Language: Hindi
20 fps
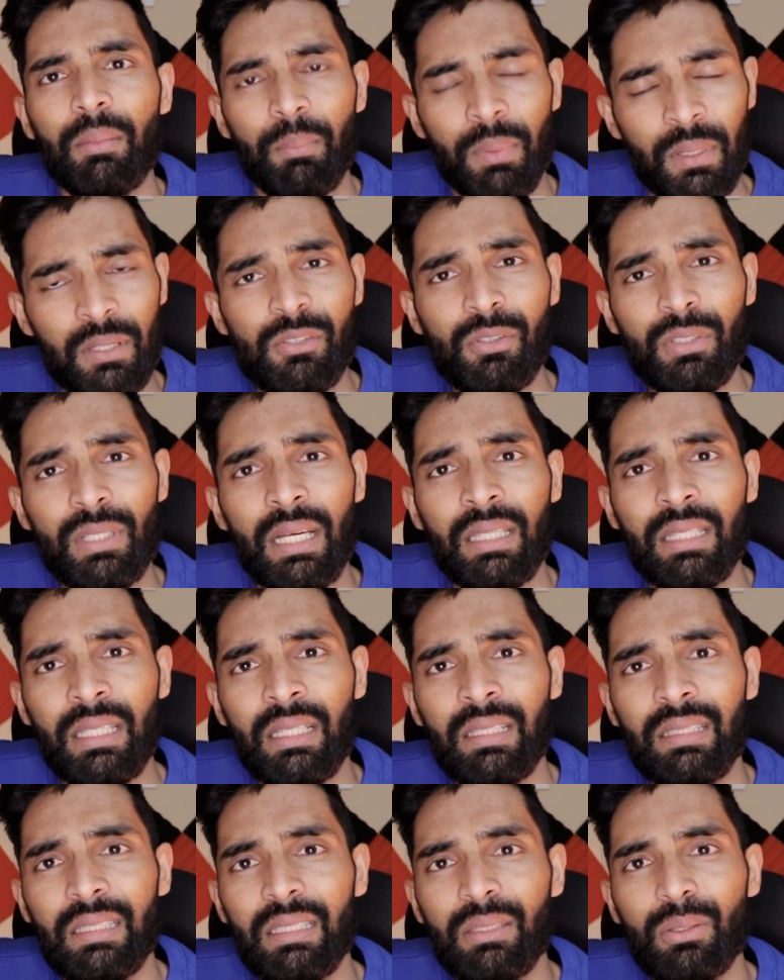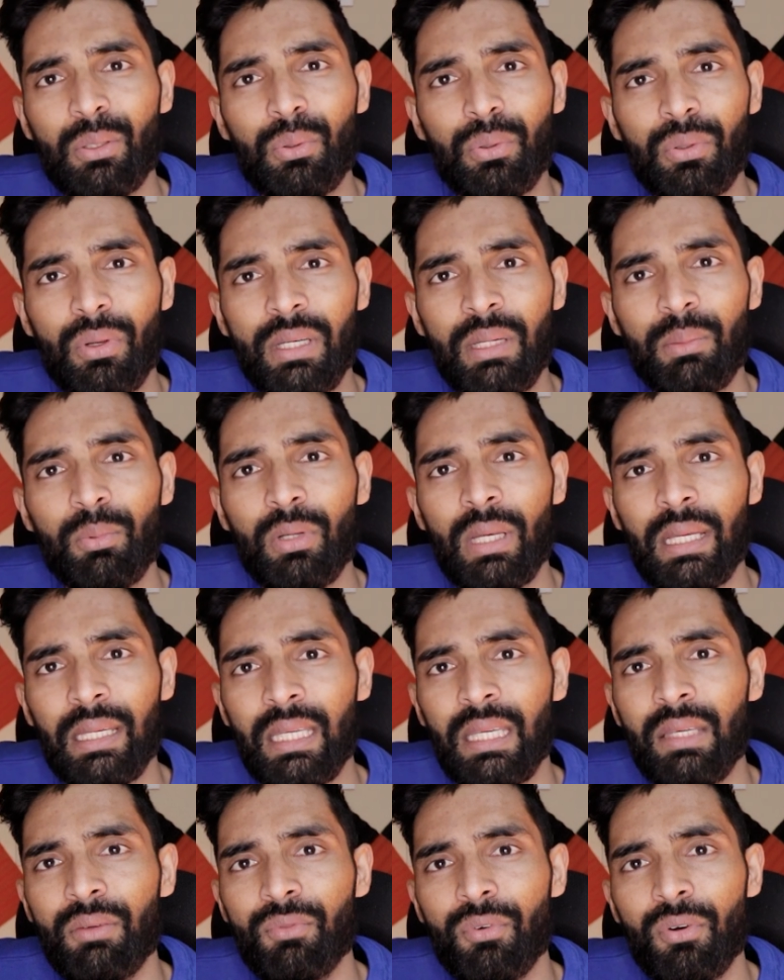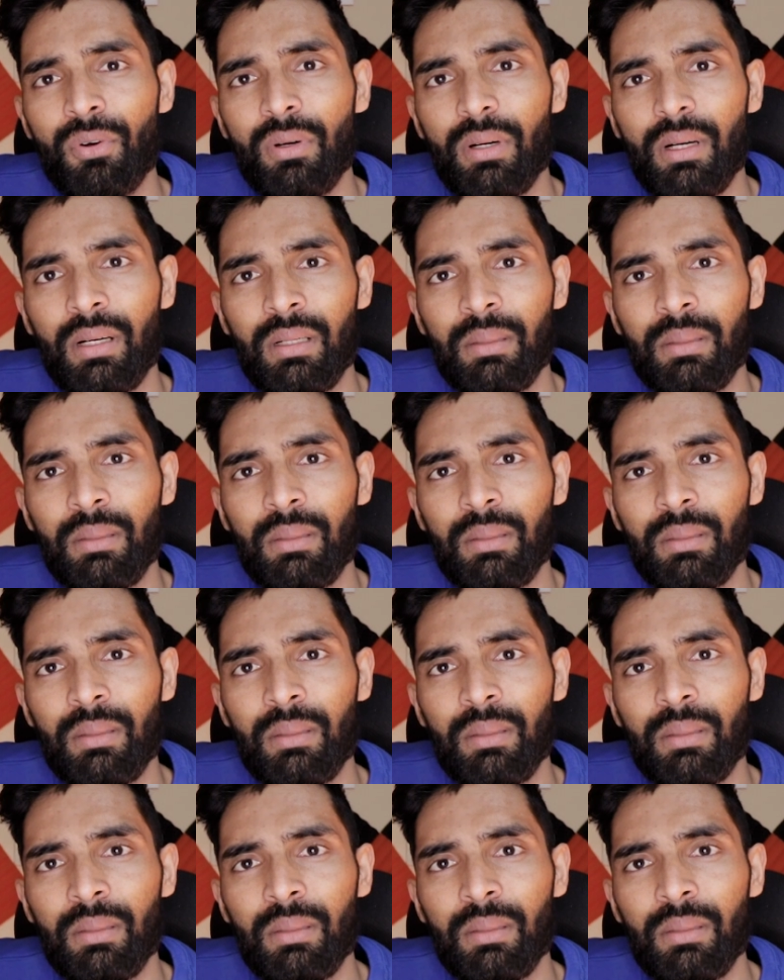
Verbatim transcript: परसों शायद की थी तो उन्होंने बोला कि वो